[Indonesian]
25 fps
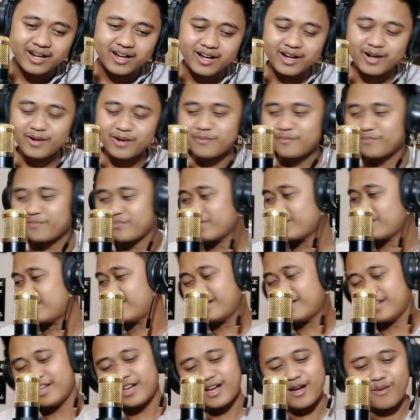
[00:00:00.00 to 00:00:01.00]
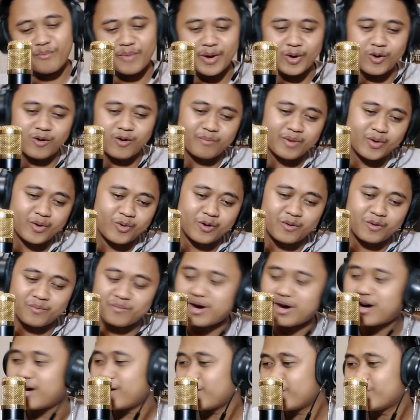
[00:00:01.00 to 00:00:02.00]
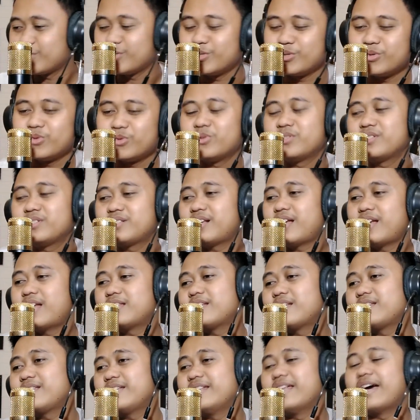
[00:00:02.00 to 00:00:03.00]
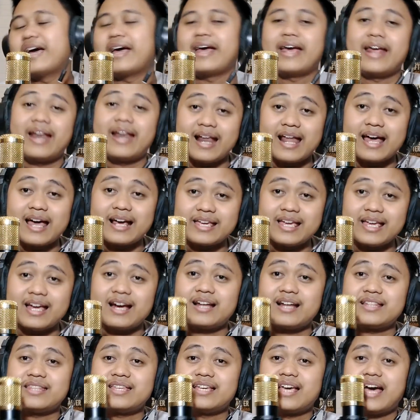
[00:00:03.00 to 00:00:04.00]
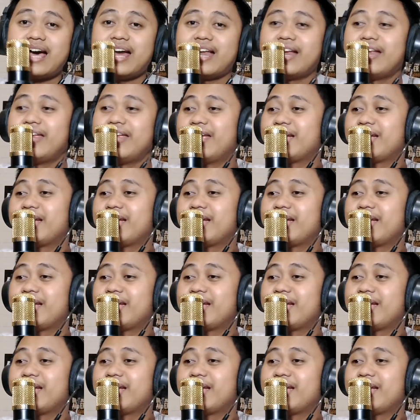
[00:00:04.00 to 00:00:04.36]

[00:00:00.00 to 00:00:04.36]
dengan ya bekon-bekon bagus ternyata tidak enak ya ketika ada